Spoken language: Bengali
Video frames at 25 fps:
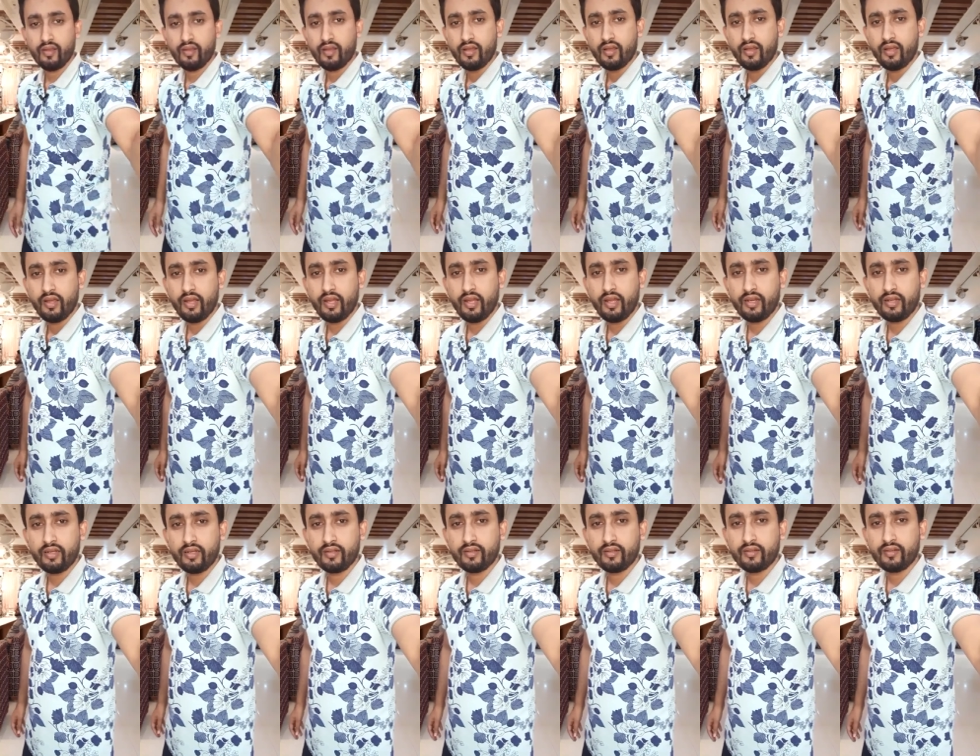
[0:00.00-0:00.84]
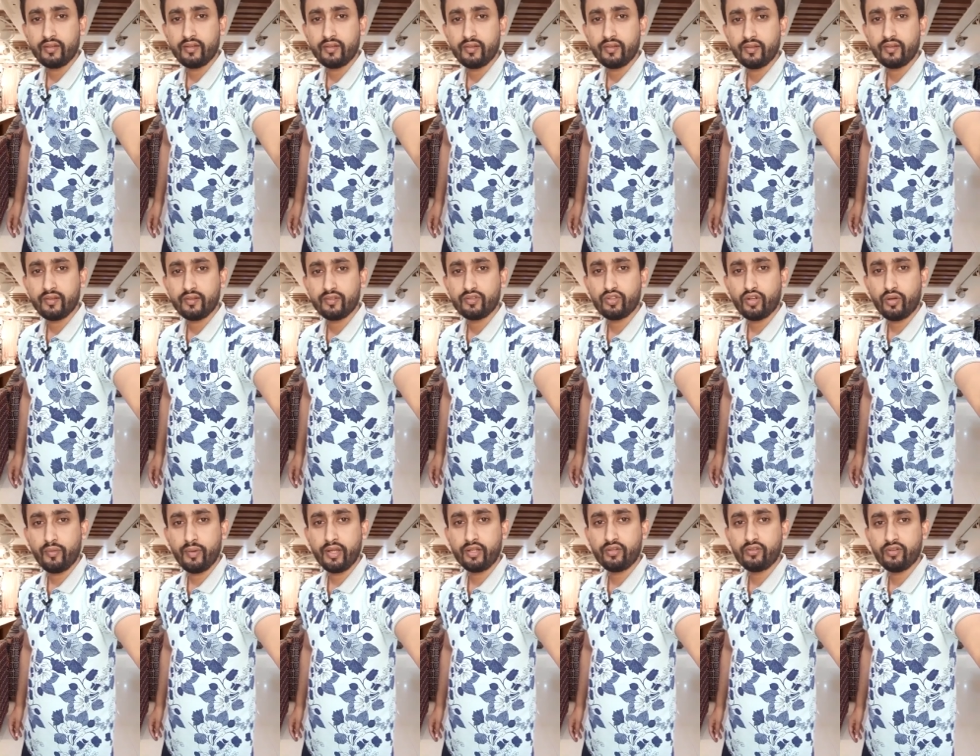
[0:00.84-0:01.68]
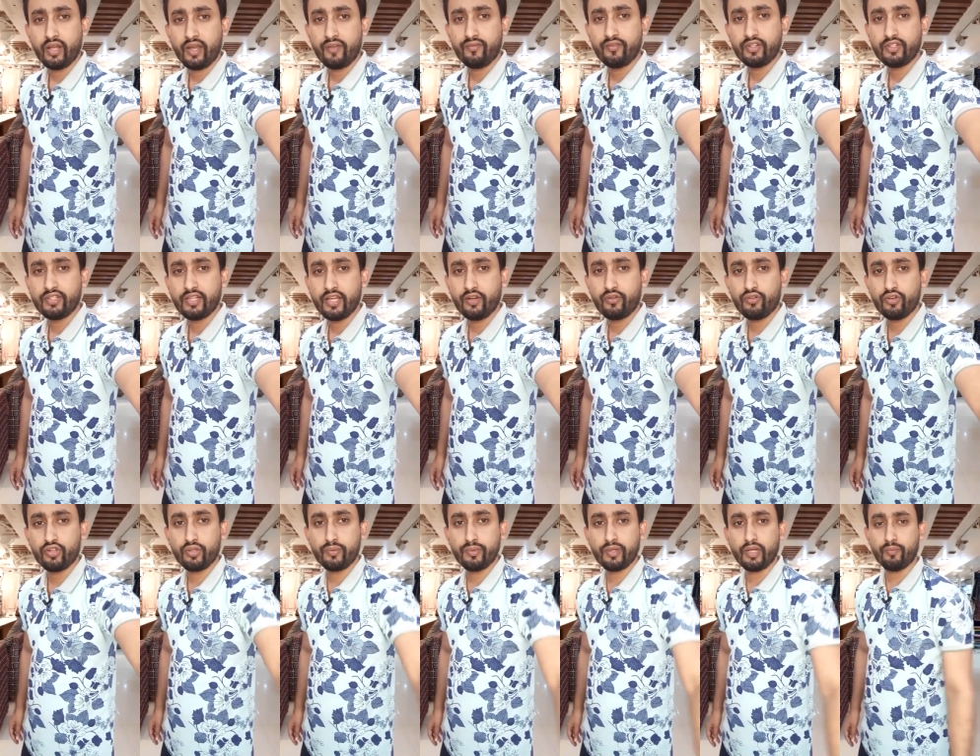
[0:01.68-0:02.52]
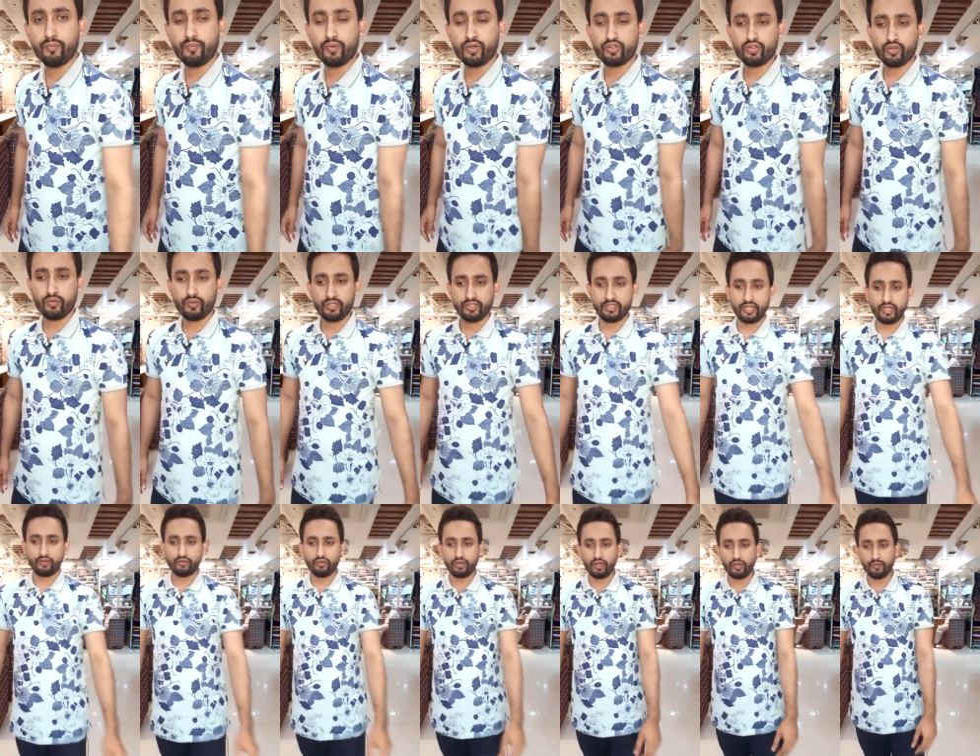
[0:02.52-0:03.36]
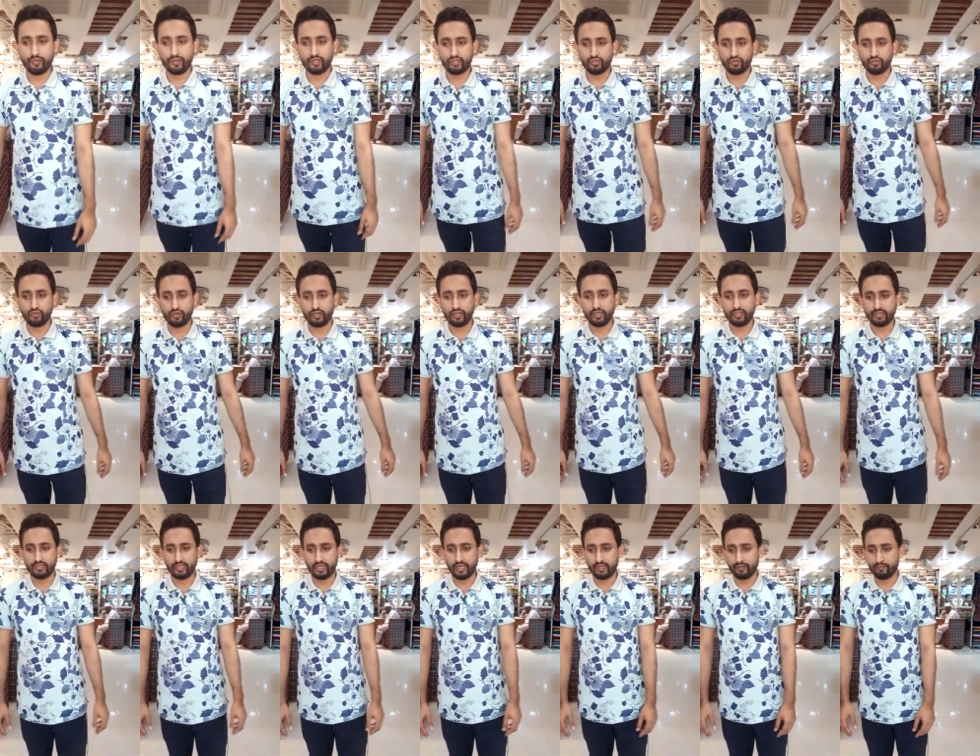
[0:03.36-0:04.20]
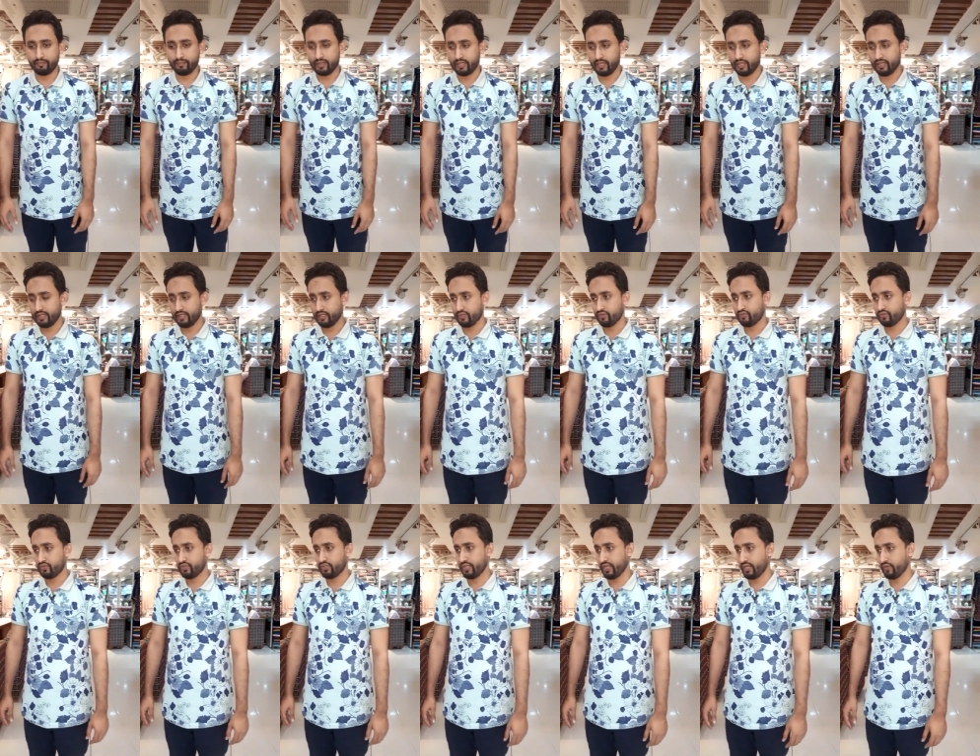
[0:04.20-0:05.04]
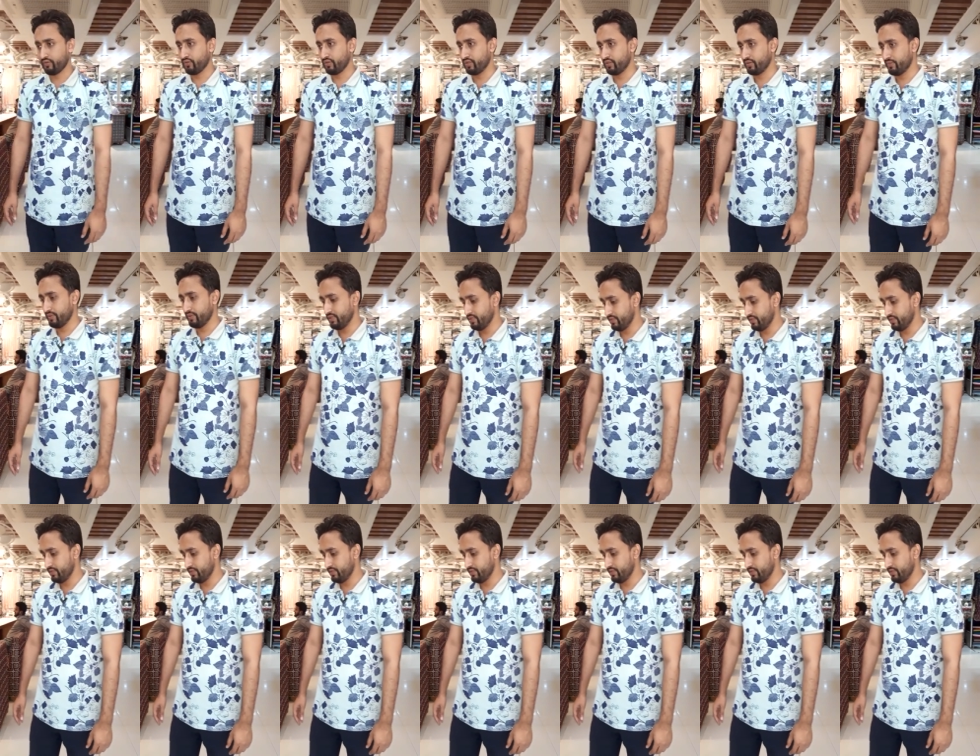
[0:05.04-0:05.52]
অ্যান্ড সবাই একটু লাইভটি শেয়ার করে দিবেন আপনারা সবাই শেয়ার করে আমাদের সঙ্গে থাকবেন একটু শেয়ার করে দিবেন